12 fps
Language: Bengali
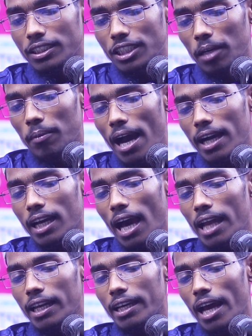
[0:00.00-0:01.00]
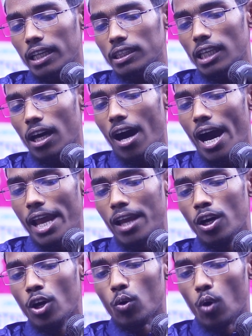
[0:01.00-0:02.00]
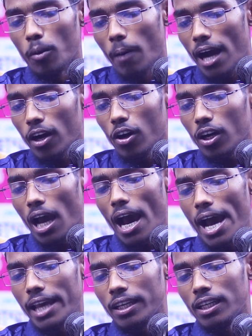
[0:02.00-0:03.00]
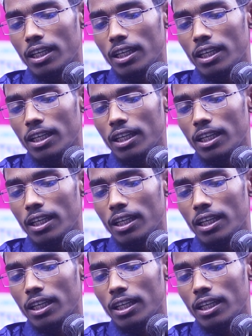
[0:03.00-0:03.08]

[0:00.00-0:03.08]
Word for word: যে ভাগ খালি রাখতে হয় ও ভাগও খাই